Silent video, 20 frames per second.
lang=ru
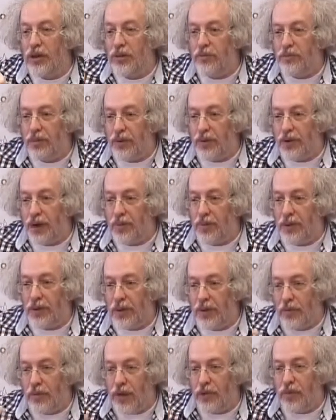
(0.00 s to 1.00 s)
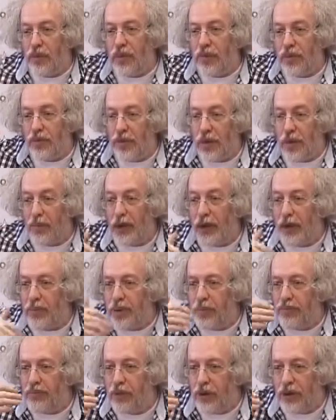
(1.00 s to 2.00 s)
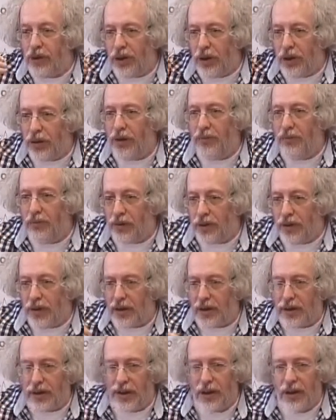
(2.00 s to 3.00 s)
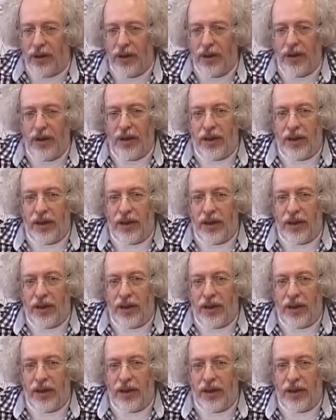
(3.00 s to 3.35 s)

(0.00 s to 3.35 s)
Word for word: не поняли, поднимаю уровень проблемы, поняли, не поняли, да?